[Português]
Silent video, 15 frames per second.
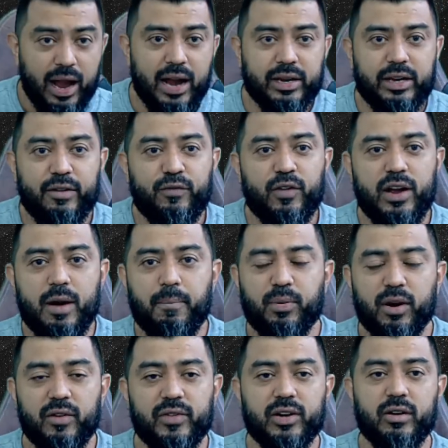Aqui foi a
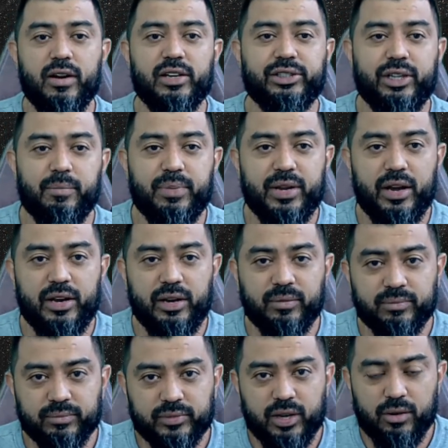prova que eu recebi
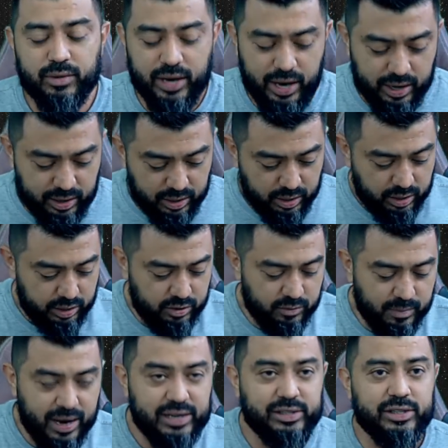aí, tá ok? E o
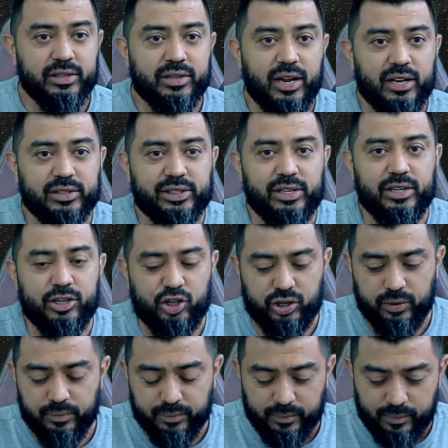mais
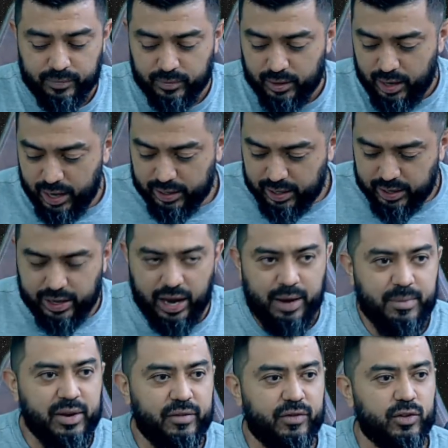interessante é que
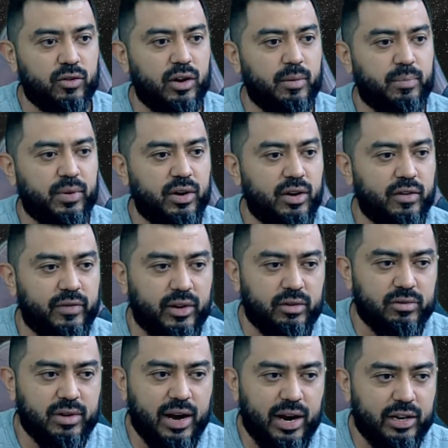quem me enviou a prova,
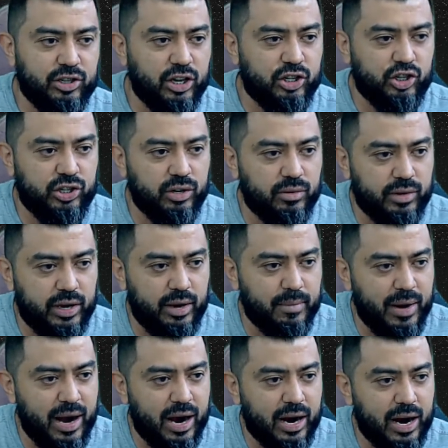o cara já tinha o que
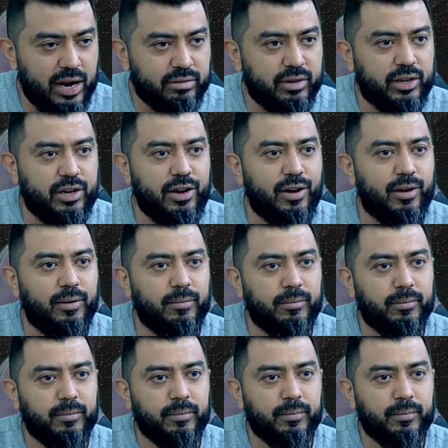marcado aqui, ó.